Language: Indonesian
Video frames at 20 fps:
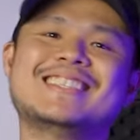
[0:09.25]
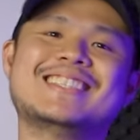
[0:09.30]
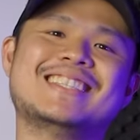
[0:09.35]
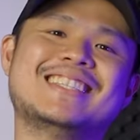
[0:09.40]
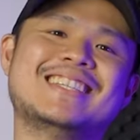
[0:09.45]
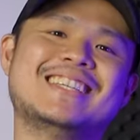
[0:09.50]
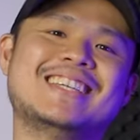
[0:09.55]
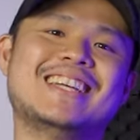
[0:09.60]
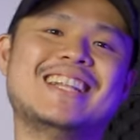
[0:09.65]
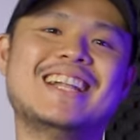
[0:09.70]

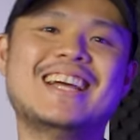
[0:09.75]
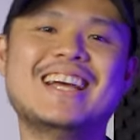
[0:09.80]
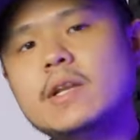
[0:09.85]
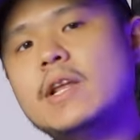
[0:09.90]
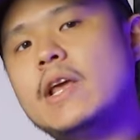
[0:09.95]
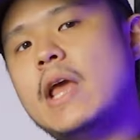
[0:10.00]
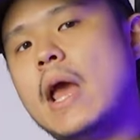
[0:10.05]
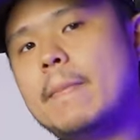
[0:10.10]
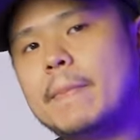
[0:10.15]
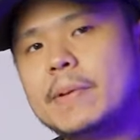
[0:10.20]
Iya.
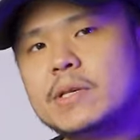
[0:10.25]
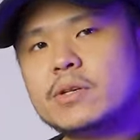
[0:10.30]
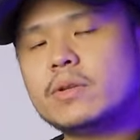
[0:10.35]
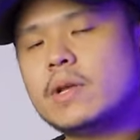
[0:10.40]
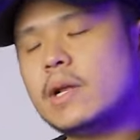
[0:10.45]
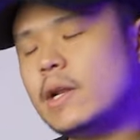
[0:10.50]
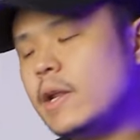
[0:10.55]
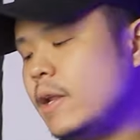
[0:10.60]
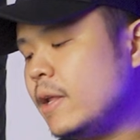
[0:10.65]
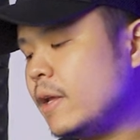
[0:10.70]
Di episode
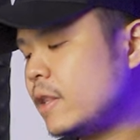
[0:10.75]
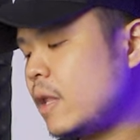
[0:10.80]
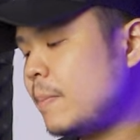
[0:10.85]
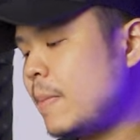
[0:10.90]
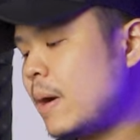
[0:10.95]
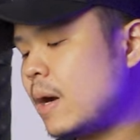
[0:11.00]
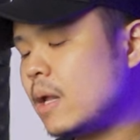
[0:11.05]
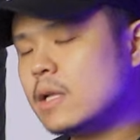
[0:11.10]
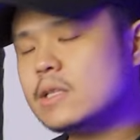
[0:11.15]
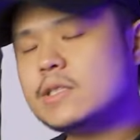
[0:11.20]
kali ini kita
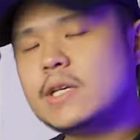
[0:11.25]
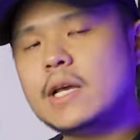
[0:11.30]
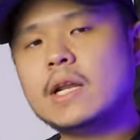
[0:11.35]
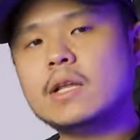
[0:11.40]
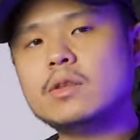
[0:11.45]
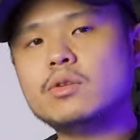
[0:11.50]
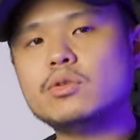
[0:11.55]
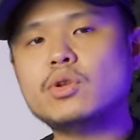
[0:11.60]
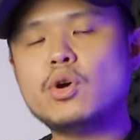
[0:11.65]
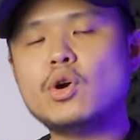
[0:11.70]
bakalan
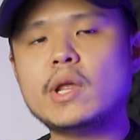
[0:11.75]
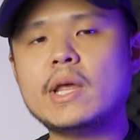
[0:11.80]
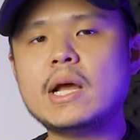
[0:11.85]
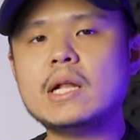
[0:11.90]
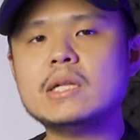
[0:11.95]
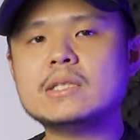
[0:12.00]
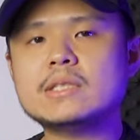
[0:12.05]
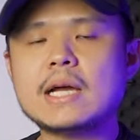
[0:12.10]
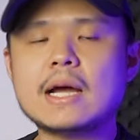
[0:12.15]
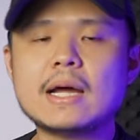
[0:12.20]
sharing
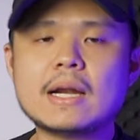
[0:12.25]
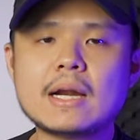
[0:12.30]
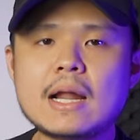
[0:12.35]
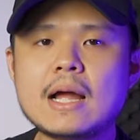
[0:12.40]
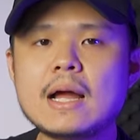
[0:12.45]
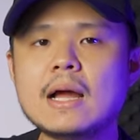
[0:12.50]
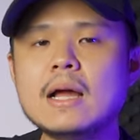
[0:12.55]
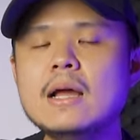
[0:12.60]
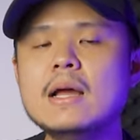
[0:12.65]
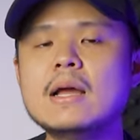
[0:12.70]
tutorial
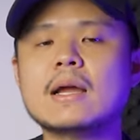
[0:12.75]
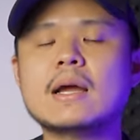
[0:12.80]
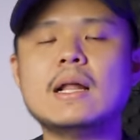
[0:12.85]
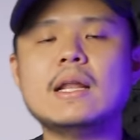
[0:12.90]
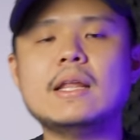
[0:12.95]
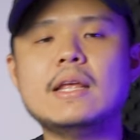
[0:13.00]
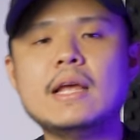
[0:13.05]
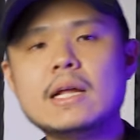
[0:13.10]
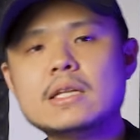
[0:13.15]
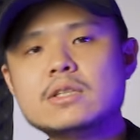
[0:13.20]
cara
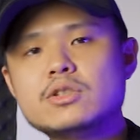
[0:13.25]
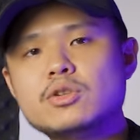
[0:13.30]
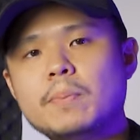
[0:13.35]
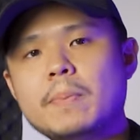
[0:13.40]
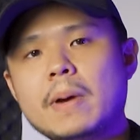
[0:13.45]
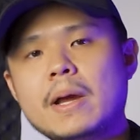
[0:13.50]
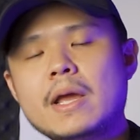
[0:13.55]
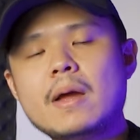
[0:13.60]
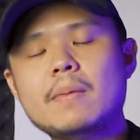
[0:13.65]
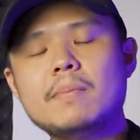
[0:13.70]
kalian
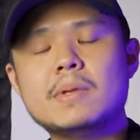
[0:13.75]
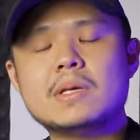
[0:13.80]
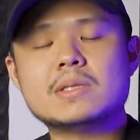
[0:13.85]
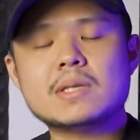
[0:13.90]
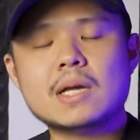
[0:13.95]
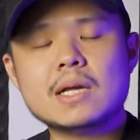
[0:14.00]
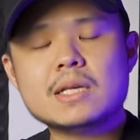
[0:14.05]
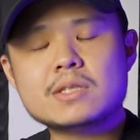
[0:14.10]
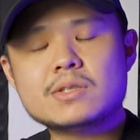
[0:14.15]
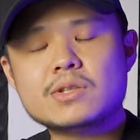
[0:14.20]
supaya
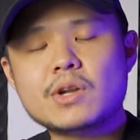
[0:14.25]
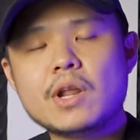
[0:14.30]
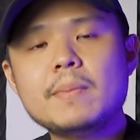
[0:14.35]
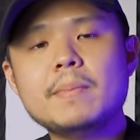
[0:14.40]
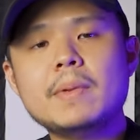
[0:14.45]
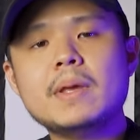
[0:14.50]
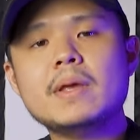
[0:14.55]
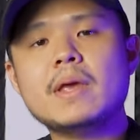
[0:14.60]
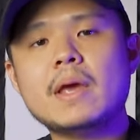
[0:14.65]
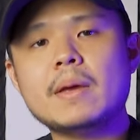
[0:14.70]
bisa
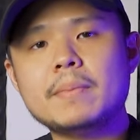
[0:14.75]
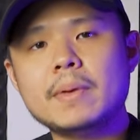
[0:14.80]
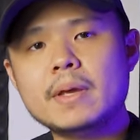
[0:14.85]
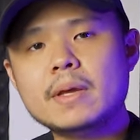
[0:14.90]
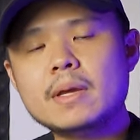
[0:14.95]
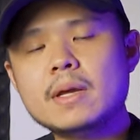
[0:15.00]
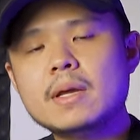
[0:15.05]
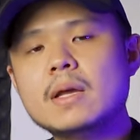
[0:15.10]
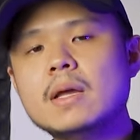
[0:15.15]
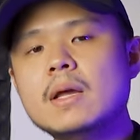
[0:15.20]
streaming
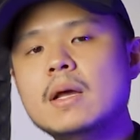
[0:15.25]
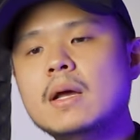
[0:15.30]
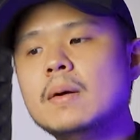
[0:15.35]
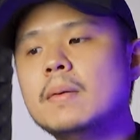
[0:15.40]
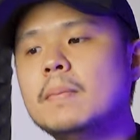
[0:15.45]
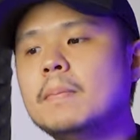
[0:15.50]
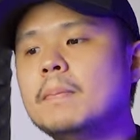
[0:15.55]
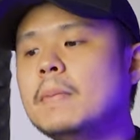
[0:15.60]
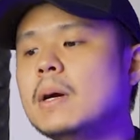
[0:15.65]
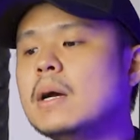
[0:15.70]
gaming
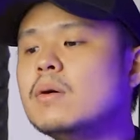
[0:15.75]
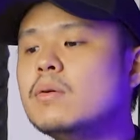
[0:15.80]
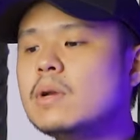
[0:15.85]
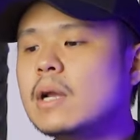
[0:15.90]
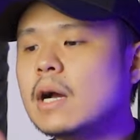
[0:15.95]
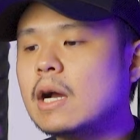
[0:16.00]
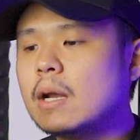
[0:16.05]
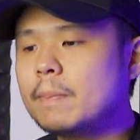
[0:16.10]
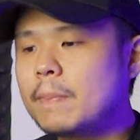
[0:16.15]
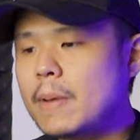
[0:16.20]

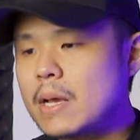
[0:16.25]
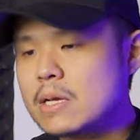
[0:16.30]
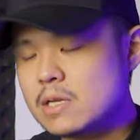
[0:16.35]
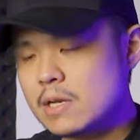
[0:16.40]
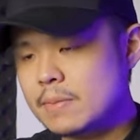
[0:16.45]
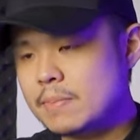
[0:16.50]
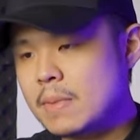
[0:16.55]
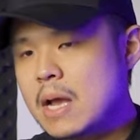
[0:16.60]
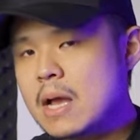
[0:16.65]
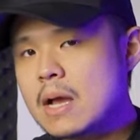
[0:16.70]
menggunakan
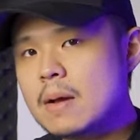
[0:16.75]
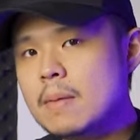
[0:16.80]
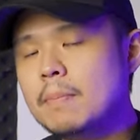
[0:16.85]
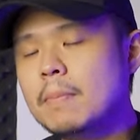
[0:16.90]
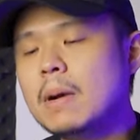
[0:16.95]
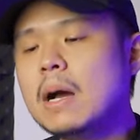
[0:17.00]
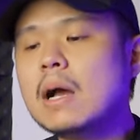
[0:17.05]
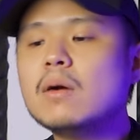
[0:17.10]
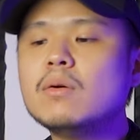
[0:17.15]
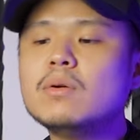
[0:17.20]
PS5,
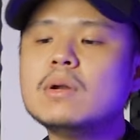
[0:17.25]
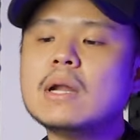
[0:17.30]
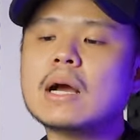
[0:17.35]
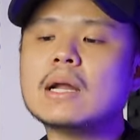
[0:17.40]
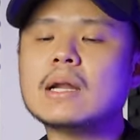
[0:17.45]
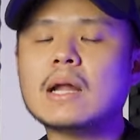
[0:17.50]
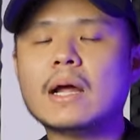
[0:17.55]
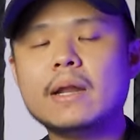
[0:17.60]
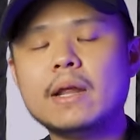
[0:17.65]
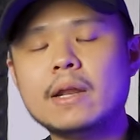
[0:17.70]

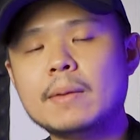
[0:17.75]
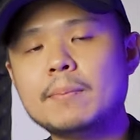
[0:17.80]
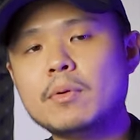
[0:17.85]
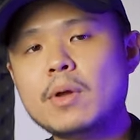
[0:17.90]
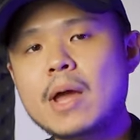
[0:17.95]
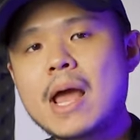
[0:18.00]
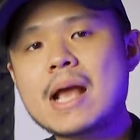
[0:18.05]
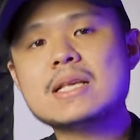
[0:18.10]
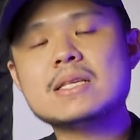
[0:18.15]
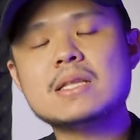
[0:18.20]
menggunakan HD
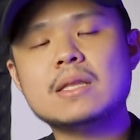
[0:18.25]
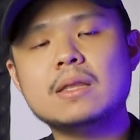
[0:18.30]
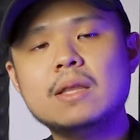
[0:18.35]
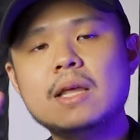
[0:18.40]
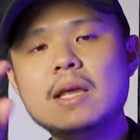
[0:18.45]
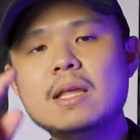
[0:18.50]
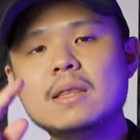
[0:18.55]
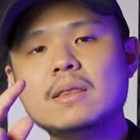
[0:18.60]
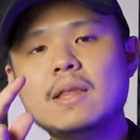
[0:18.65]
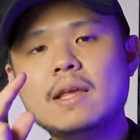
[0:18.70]
60X
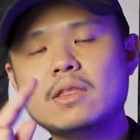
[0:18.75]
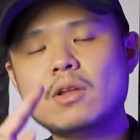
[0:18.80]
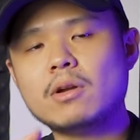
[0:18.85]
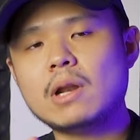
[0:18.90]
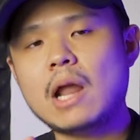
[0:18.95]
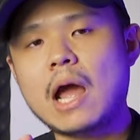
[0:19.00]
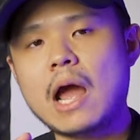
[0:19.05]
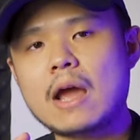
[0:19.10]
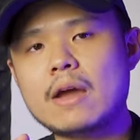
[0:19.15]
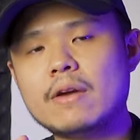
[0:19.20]
di
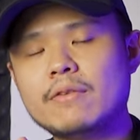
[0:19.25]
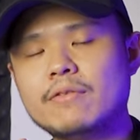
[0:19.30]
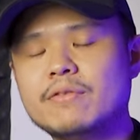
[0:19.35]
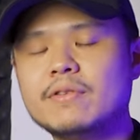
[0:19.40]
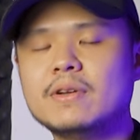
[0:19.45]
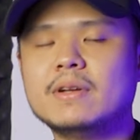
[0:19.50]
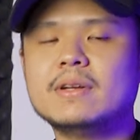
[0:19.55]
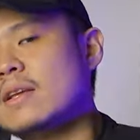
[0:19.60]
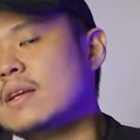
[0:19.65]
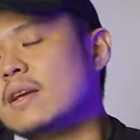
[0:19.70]
TikTok
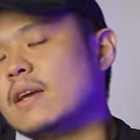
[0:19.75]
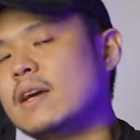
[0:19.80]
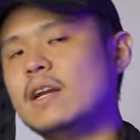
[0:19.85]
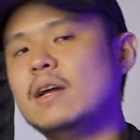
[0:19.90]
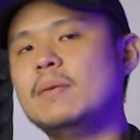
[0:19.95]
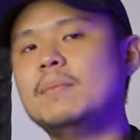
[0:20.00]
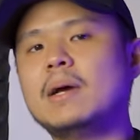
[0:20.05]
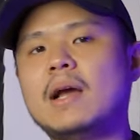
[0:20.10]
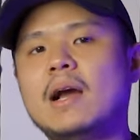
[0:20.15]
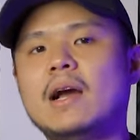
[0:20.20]
Live.
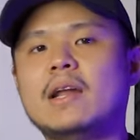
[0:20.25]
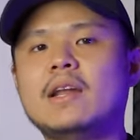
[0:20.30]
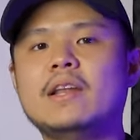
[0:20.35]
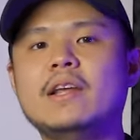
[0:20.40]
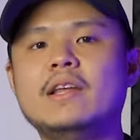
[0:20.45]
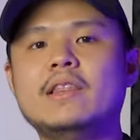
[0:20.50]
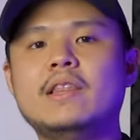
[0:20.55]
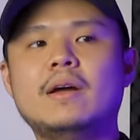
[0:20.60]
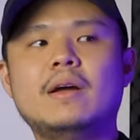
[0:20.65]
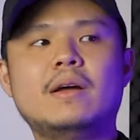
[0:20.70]
Karena belakangan
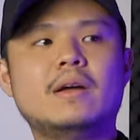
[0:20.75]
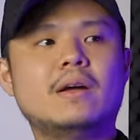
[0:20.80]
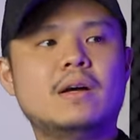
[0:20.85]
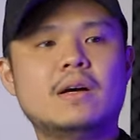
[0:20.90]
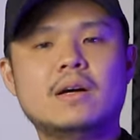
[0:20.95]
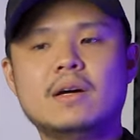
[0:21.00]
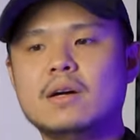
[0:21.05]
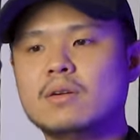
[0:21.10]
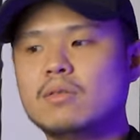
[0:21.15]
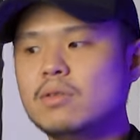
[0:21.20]
ini kita, uh,
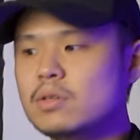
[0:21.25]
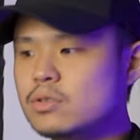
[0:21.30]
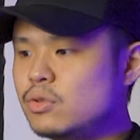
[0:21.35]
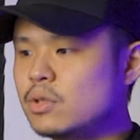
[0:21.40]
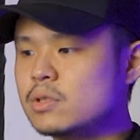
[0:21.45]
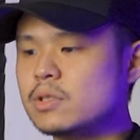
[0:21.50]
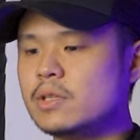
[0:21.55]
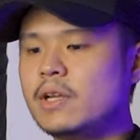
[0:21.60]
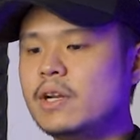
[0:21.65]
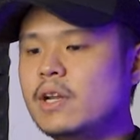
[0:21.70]
eh, gue
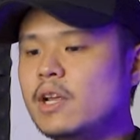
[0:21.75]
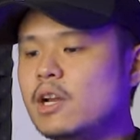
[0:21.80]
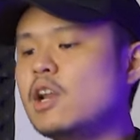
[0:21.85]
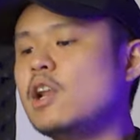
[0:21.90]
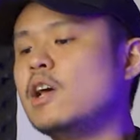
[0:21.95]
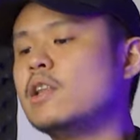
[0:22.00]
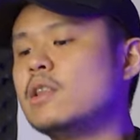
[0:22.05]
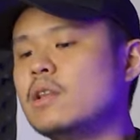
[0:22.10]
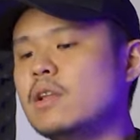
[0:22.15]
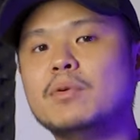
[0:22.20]
juga sendiri
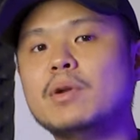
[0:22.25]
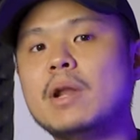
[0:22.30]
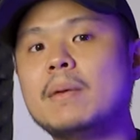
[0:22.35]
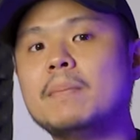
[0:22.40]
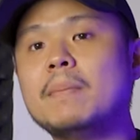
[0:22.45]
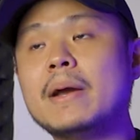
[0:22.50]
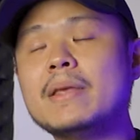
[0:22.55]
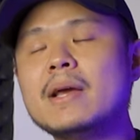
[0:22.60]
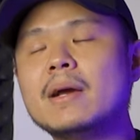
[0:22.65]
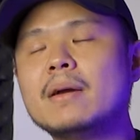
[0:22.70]
lihat mulai
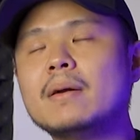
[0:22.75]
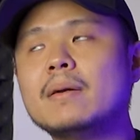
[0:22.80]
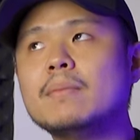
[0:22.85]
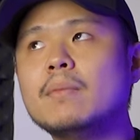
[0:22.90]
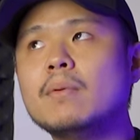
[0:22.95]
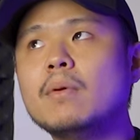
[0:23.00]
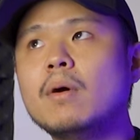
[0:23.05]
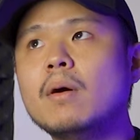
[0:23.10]
banyak